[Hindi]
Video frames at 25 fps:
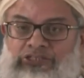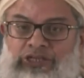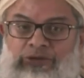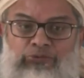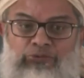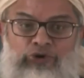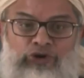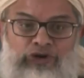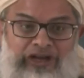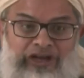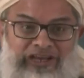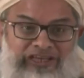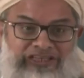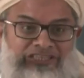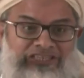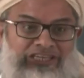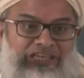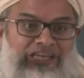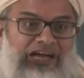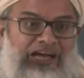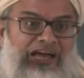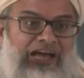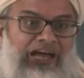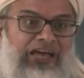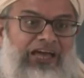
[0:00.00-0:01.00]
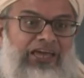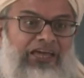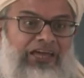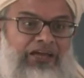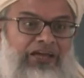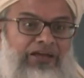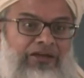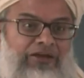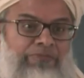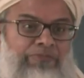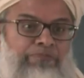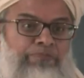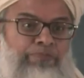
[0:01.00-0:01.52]
डेमोक्रेसी का
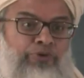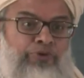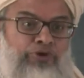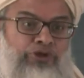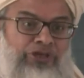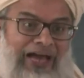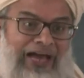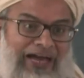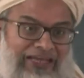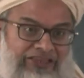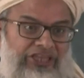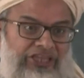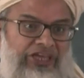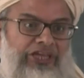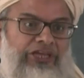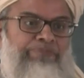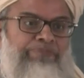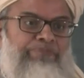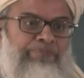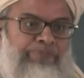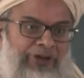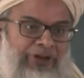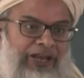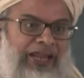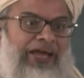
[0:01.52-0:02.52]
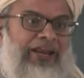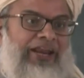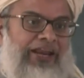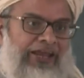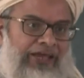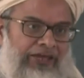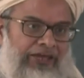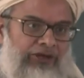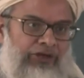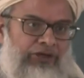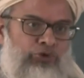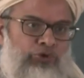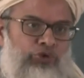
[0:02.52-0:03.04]
एक बुनियादी पिलर
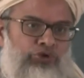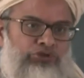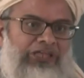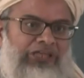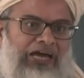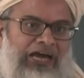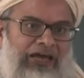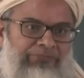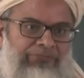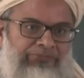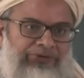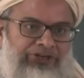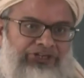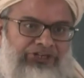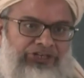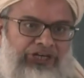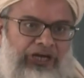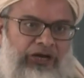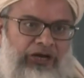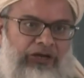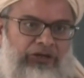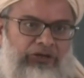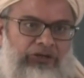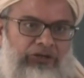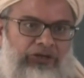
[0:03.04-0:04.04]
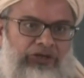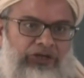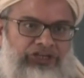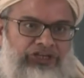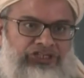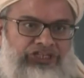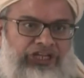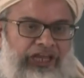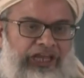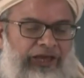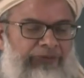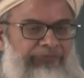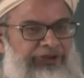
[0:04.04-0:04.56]
है होता है मीडिया
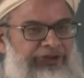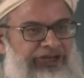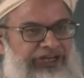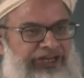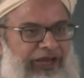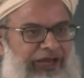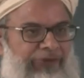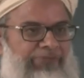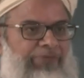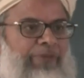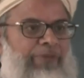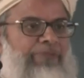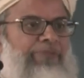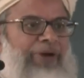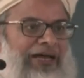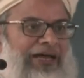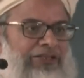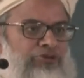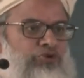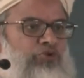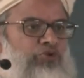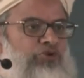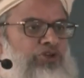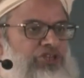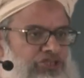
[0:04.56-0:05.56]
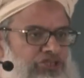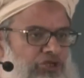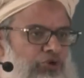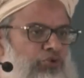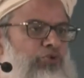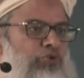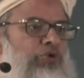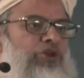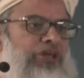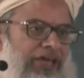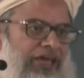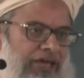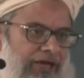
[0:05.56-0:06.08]
इसलिए मीडिया पर बात होनी
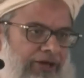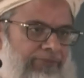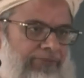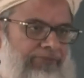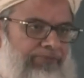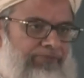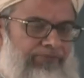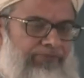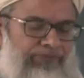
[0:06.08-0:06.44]
ज़रूरी है